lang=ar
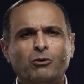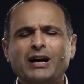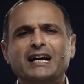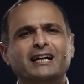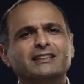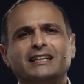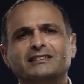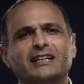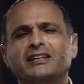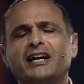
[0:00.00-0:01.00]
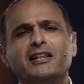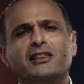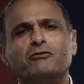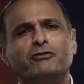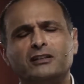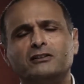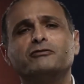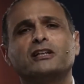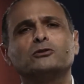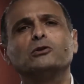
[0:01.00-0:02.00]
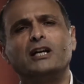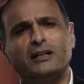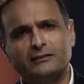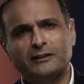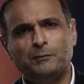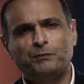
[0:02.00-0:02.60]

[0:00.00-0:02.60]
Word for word: وأنا أعتقد أن هذا الفرض فرض خاطئ